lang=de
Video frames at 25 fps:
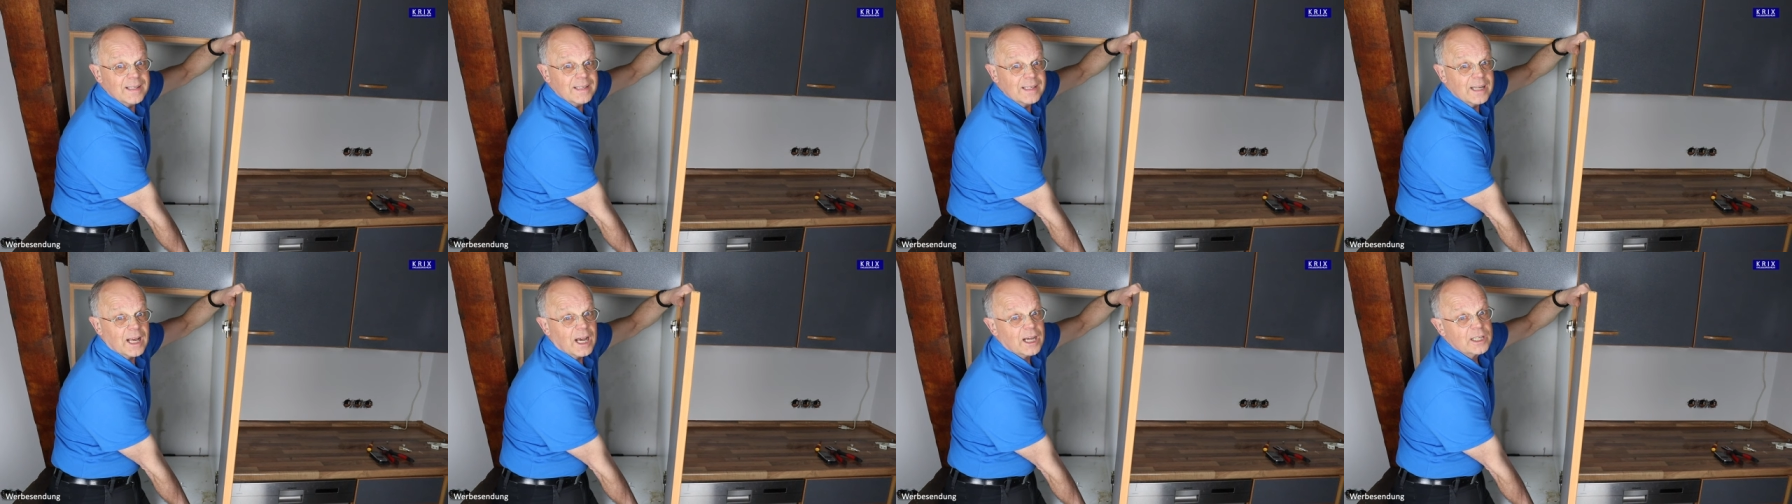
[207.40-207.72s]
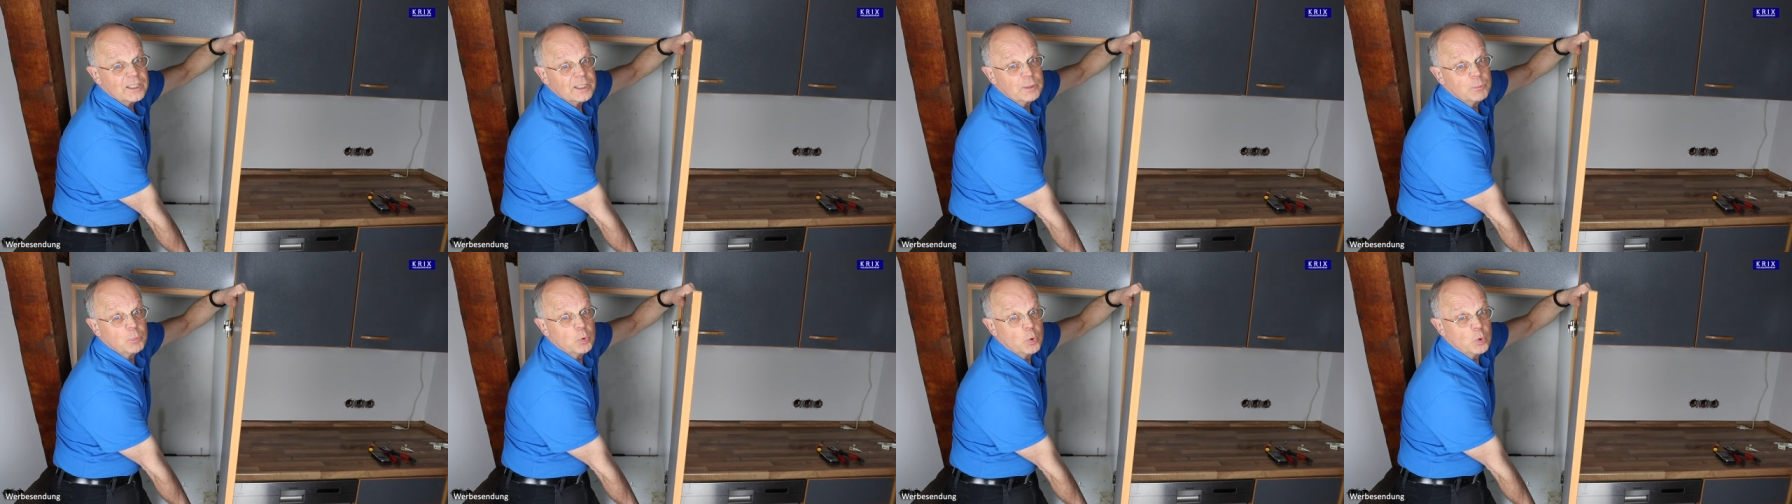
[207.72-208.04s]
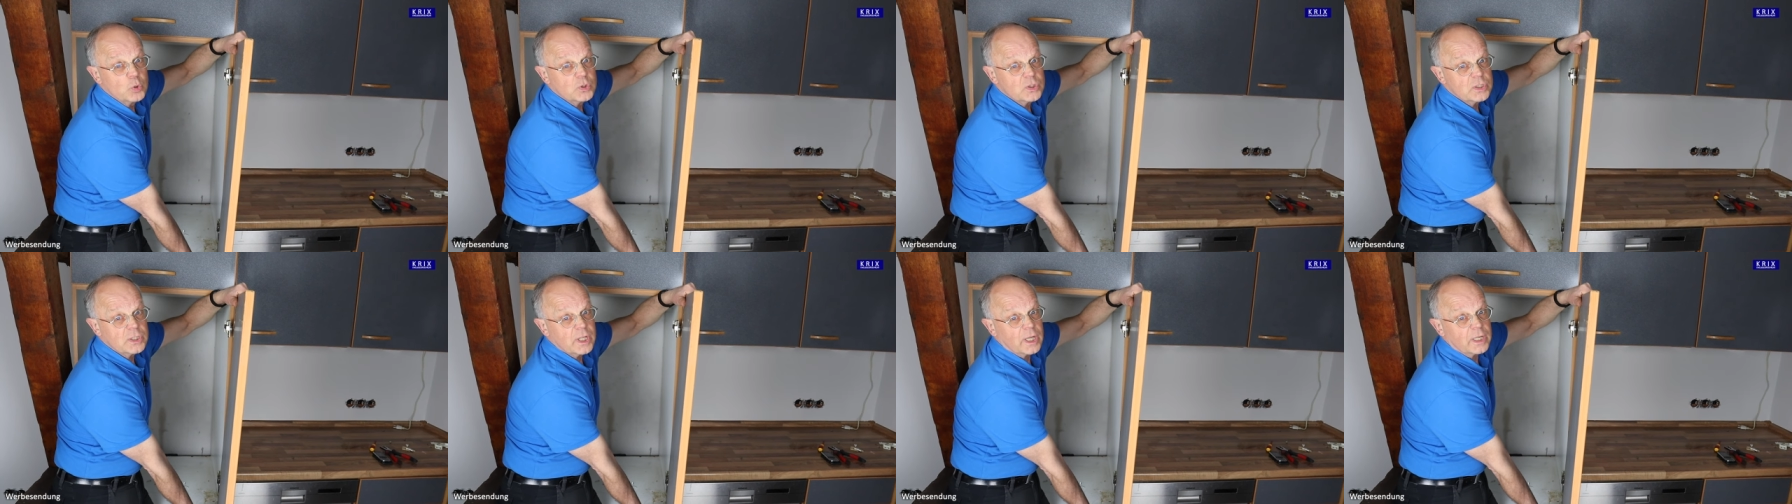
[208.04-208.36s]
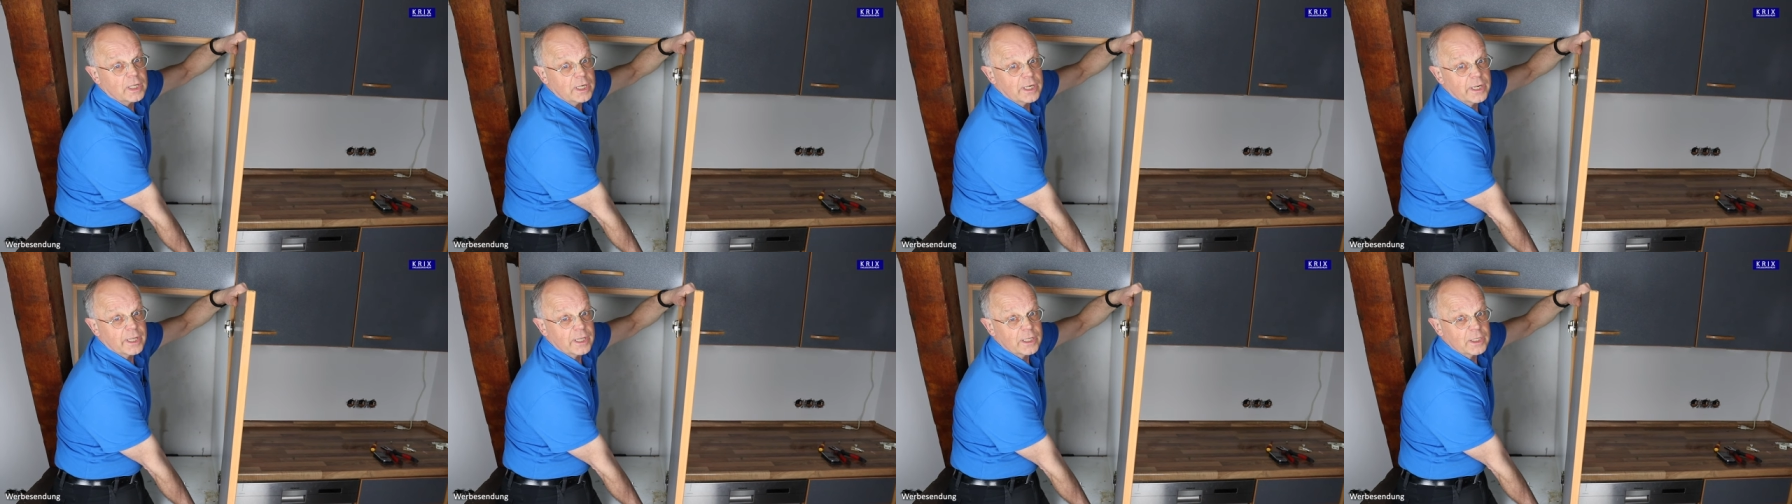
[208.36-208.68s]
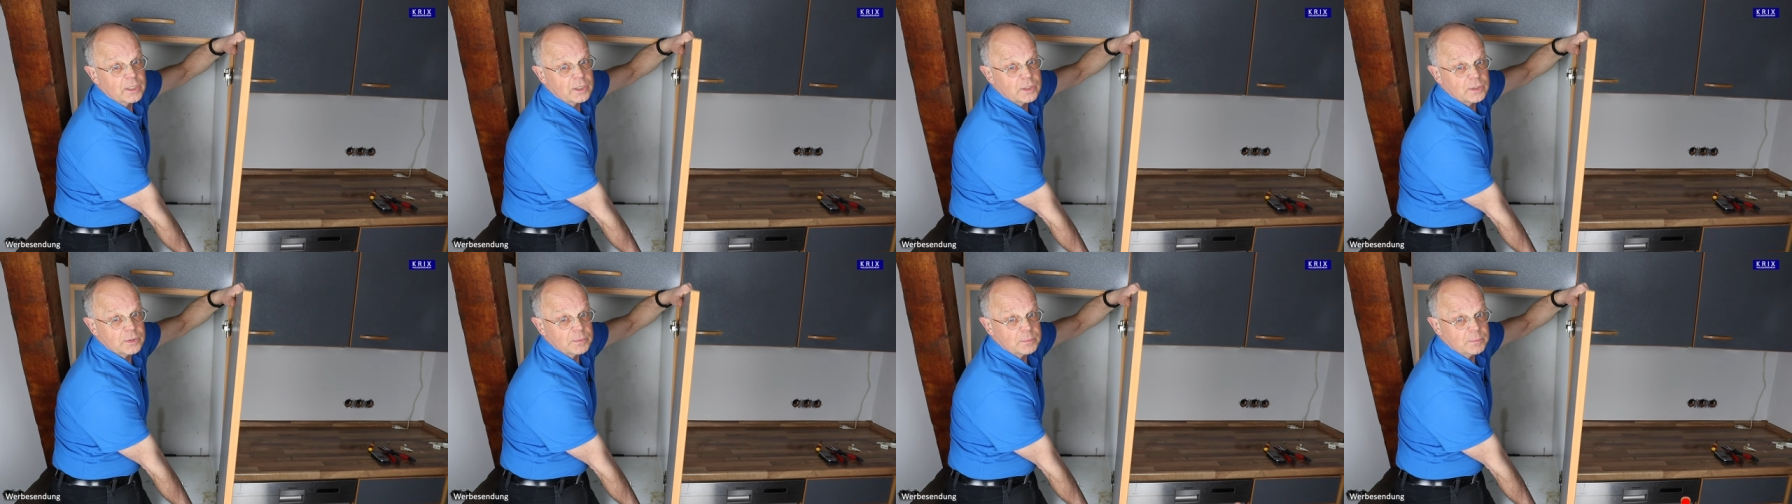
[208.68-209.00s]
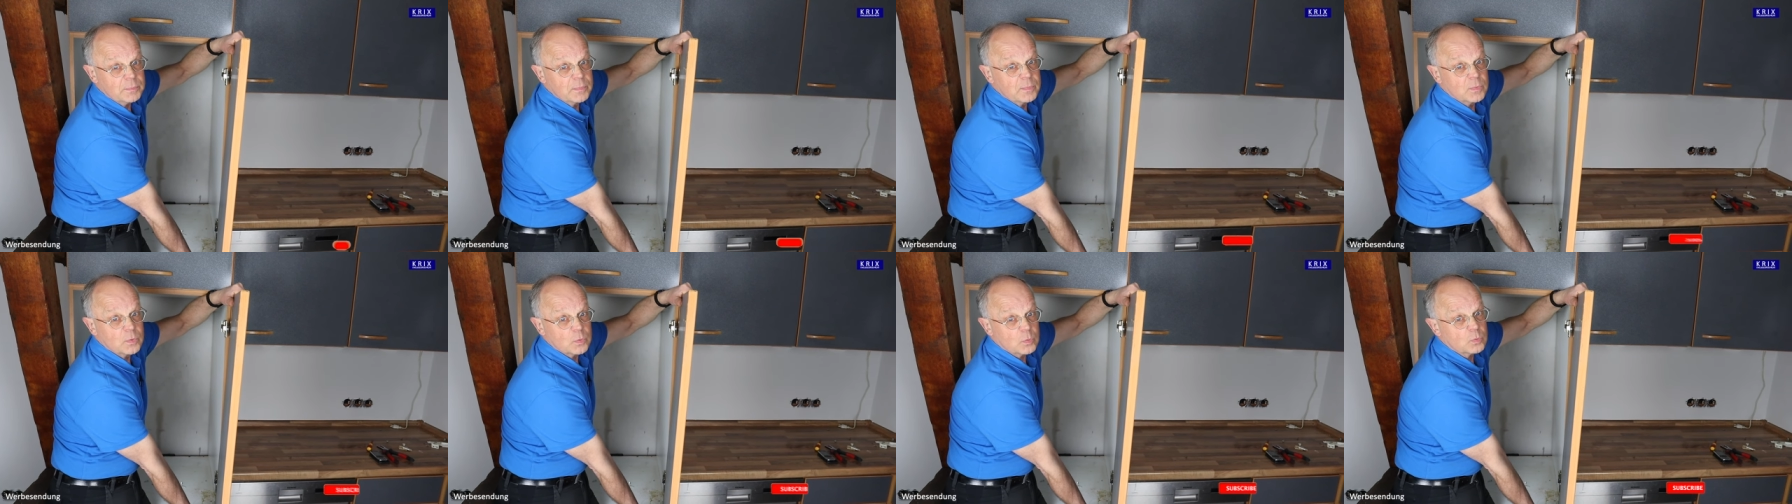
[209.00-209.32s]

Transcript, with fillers: Nach dem Lösen der Gelenke